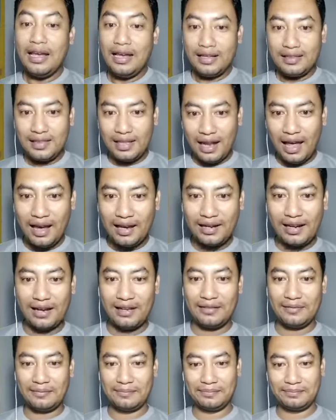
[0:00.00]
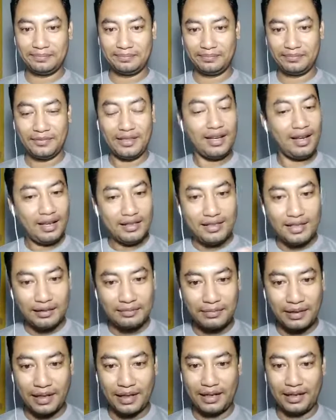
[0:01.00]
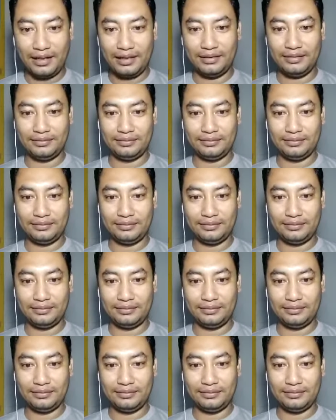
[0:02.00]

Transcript: silahkan ajak mereka.